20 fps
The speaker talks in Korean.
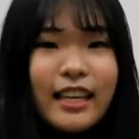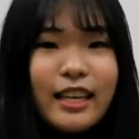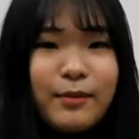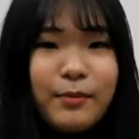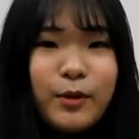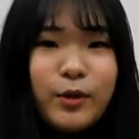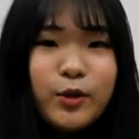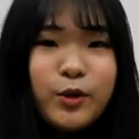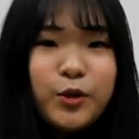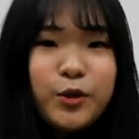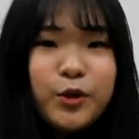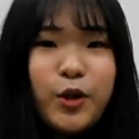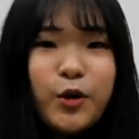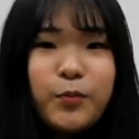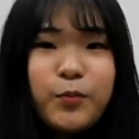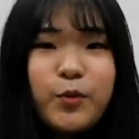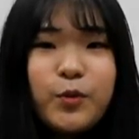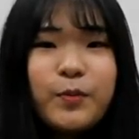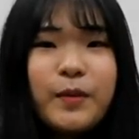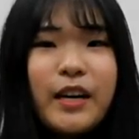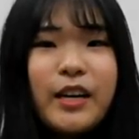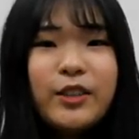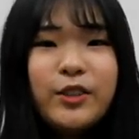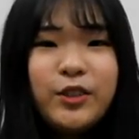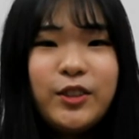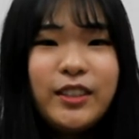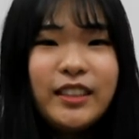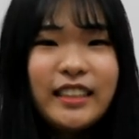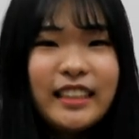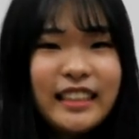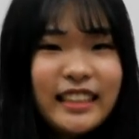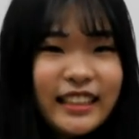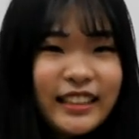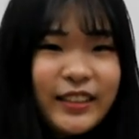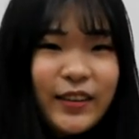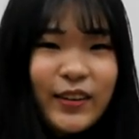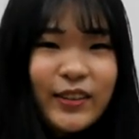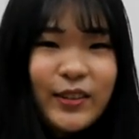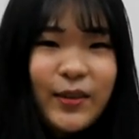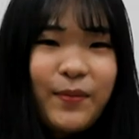이번 주 성북 마을 뉴스는
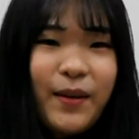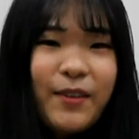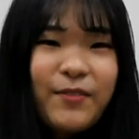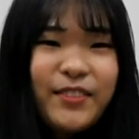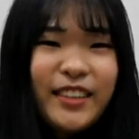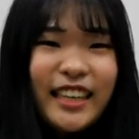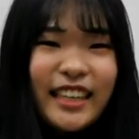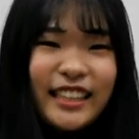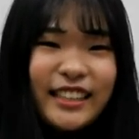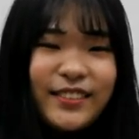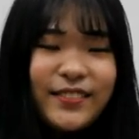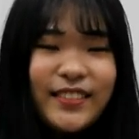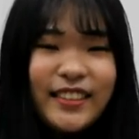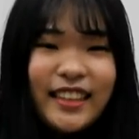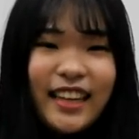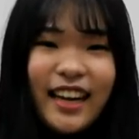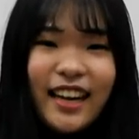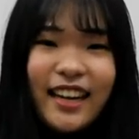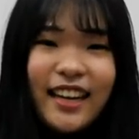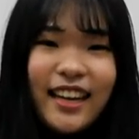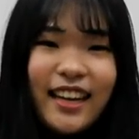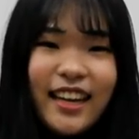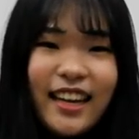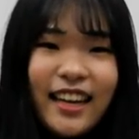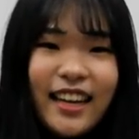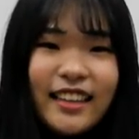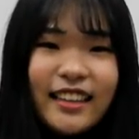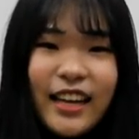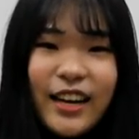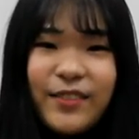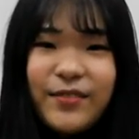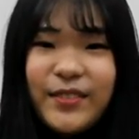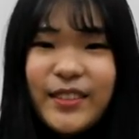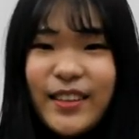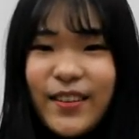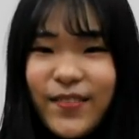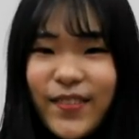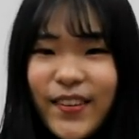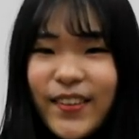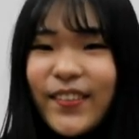여기서 마무리하겠습니다. 다음
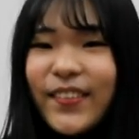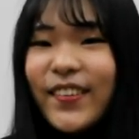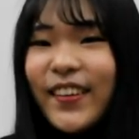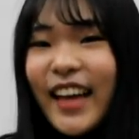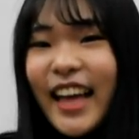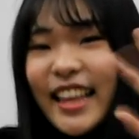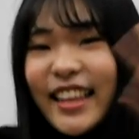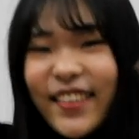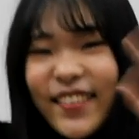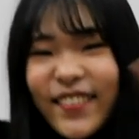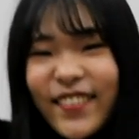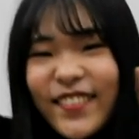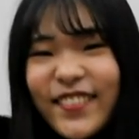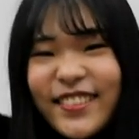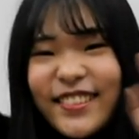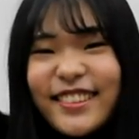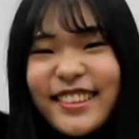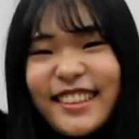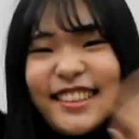주에 봬요. 안녕!